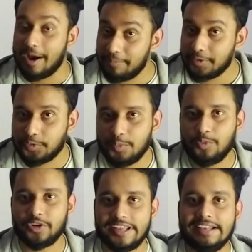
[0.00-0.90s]
আপনার
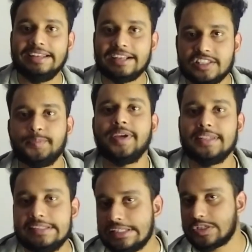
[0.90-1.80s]
ক্রোমবুকে লিনেক্স
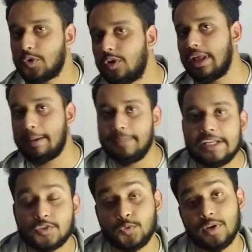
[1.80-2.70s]
বেস যে সকল
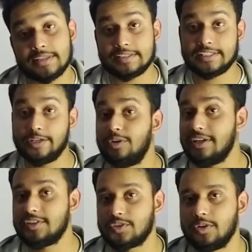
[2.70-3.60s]
অ্যাপ্লিকেশনগুলো আছে সেগুলো
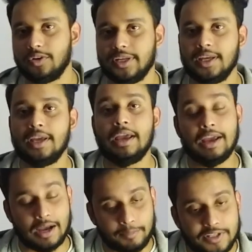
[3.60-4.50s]
ইনস্টল করে
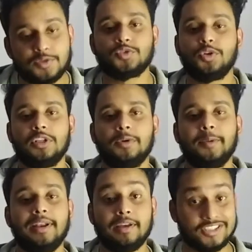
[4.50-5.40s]
আপনি ইউজ করতে
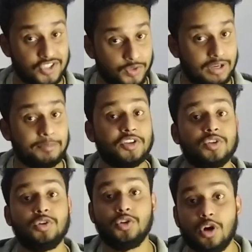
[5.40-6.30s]
পারবেন যে সকল
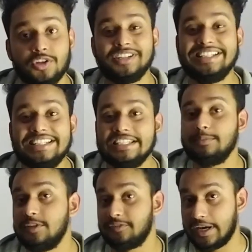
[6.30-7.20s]
অ্যাপ্লিকেশন ডট
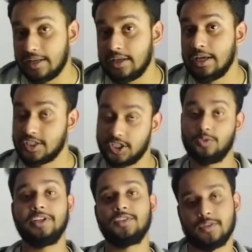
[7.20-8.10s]
ডিইবি ফাইল
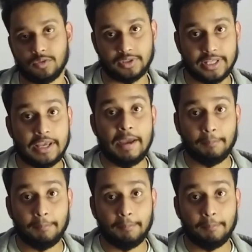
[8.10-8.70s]
সেগুলো ইনস্টল করতে